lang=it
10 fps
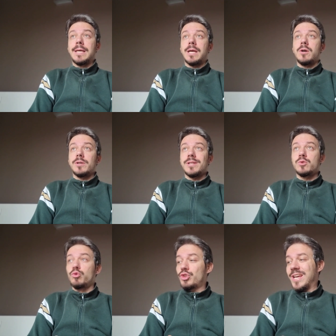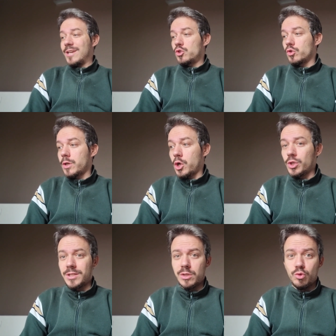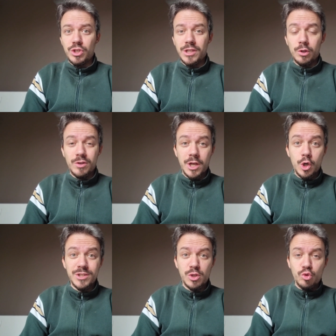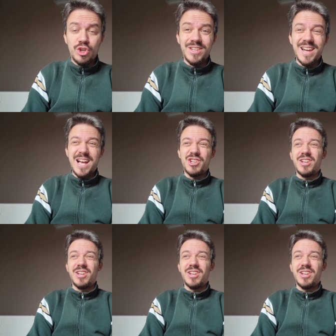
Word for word: che cosa è successo, che cosa sta succedendo, che cosa succederà.